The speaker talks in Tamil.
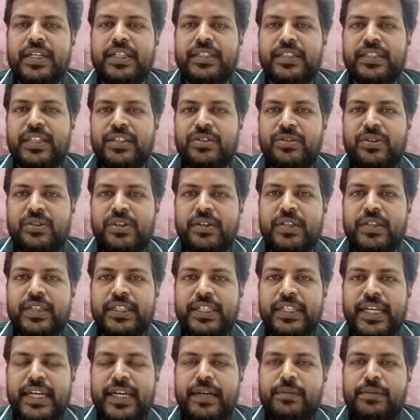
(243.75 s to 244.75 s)
இந்த ஜோதிடம்
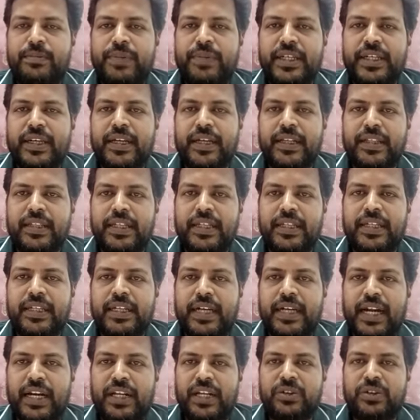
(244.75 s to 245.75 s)
ஏஎல்பிங்கிறது
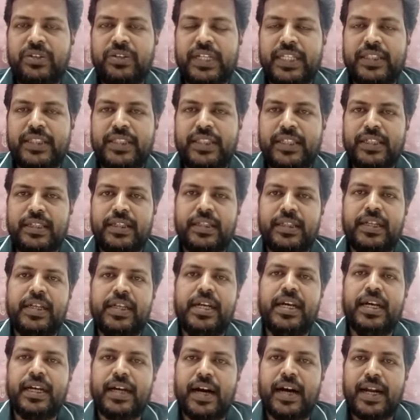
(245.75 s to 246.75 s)
கலியுகத்தின்
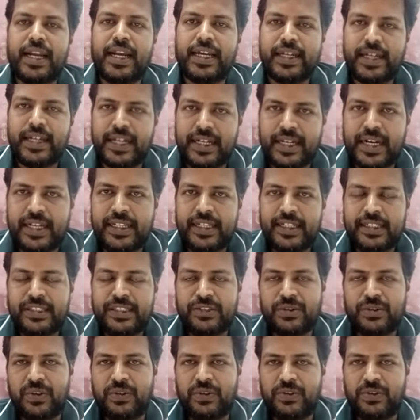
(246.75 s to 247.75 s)
கால கண்ணாடின்னு
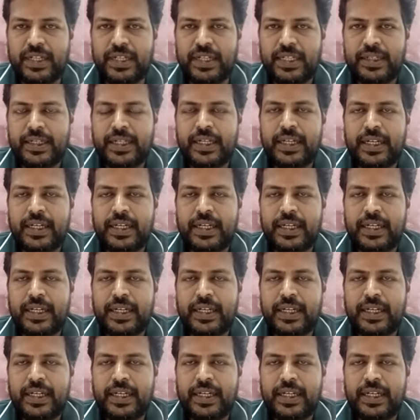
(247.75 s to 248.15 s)
சொல்லுவேன்